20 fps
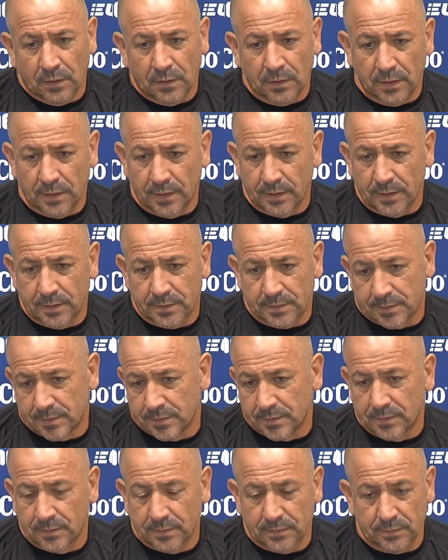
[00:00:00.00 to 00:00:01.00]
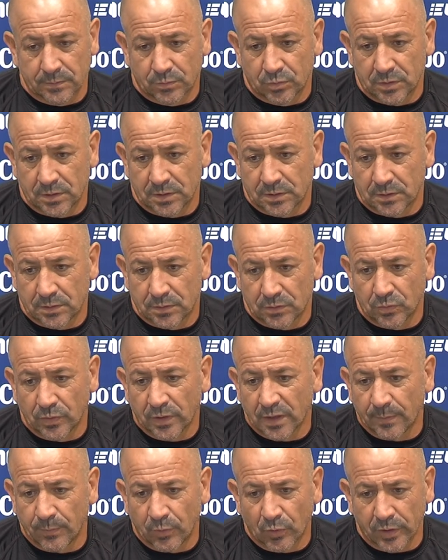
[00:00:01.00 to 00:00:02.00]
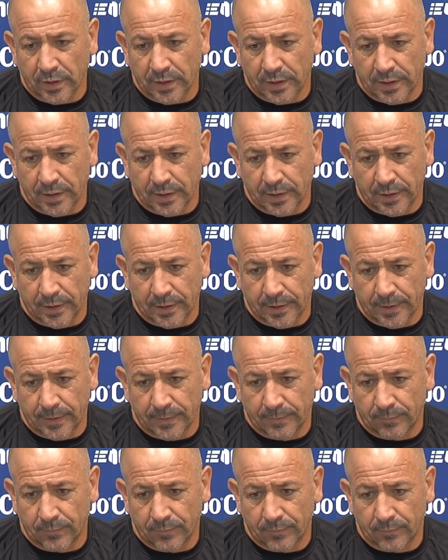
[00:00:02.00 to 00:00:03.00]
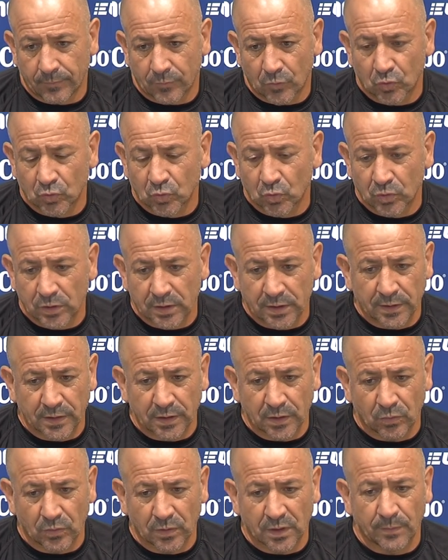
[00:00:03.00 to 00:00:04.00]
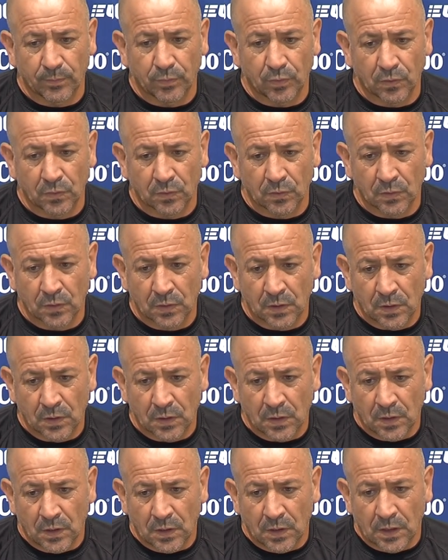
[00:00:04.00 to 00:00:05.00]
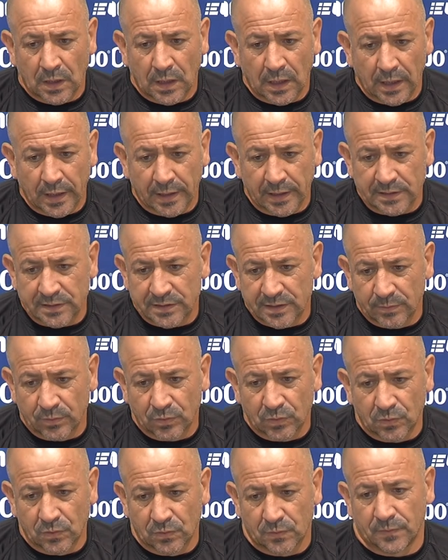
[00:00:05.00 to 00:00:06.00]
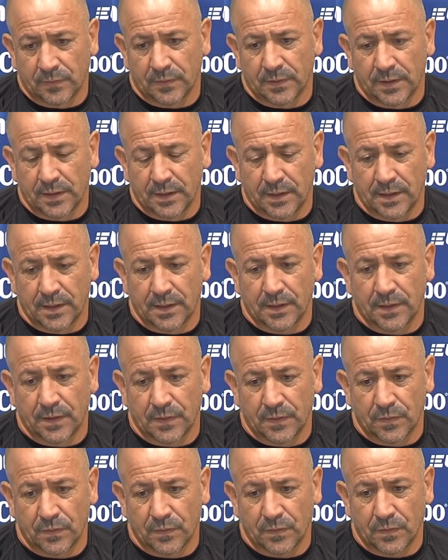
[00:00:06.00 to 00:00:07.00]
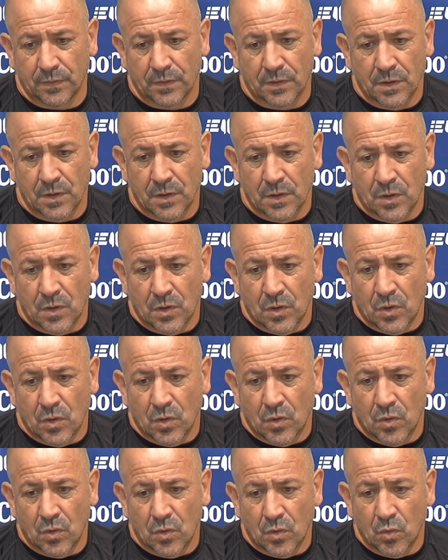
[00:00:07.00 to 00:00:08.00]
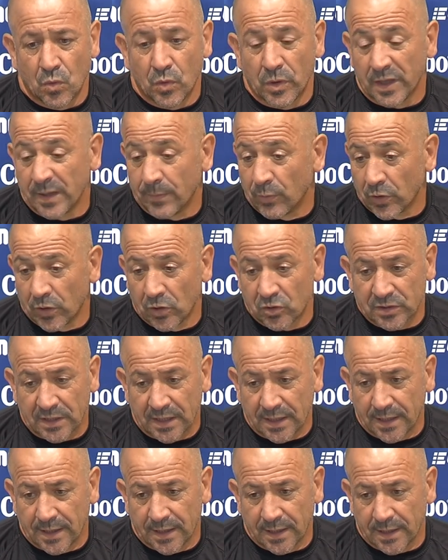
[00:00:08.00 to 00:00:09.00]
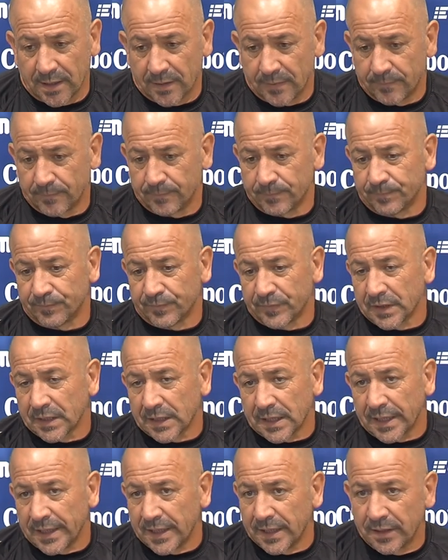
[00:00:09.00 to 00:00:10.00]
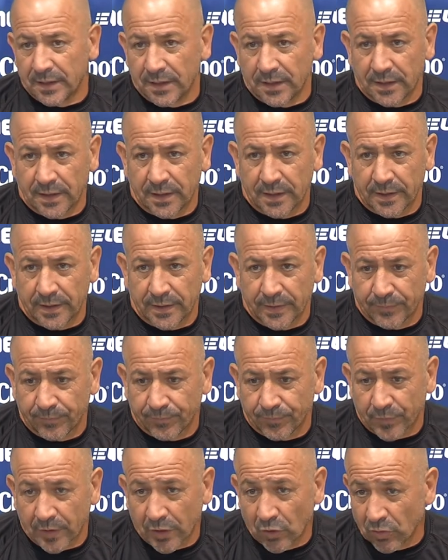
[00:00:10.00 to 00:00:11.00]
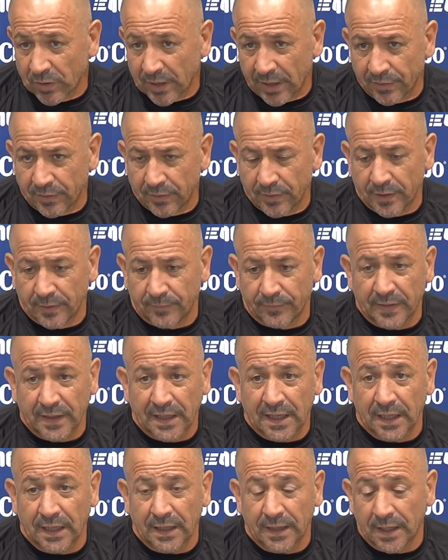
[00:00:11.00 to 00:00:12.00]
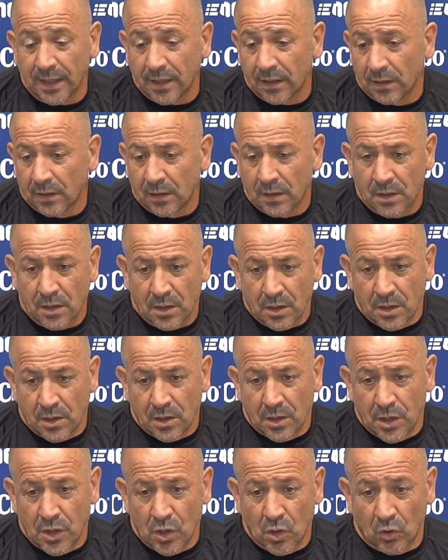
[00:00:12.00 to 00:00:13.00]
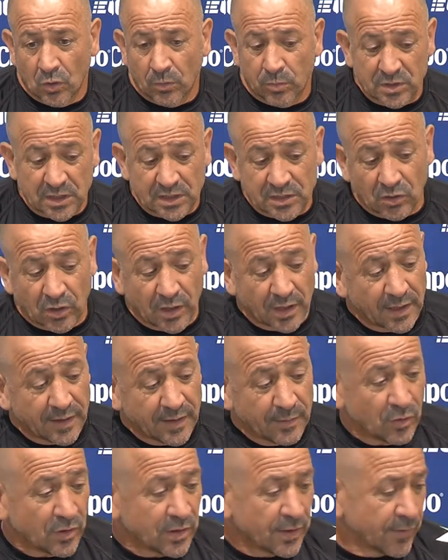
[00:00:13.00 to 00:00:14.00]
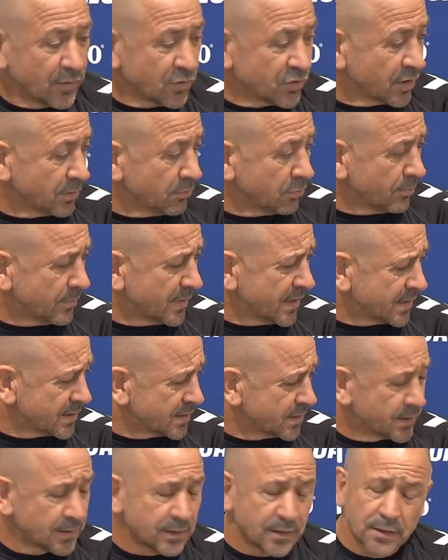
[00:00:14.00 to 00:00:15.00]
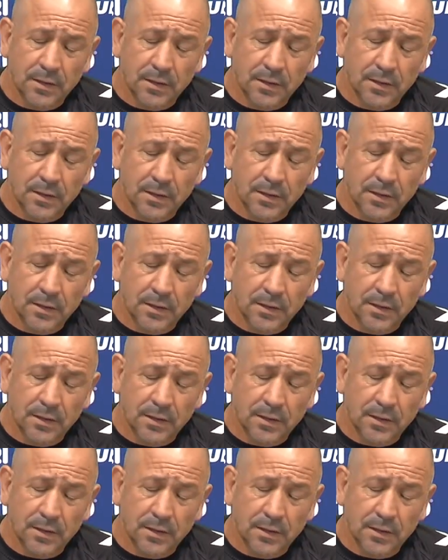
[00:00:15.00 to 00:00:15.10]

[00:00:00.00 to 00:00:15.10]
es pues, un equipo que contundente, un equipo agresivo, eh, un equipo que no está carente de, que no carece de, calidad y luego pues a eso lo añadimos que es de los equipos más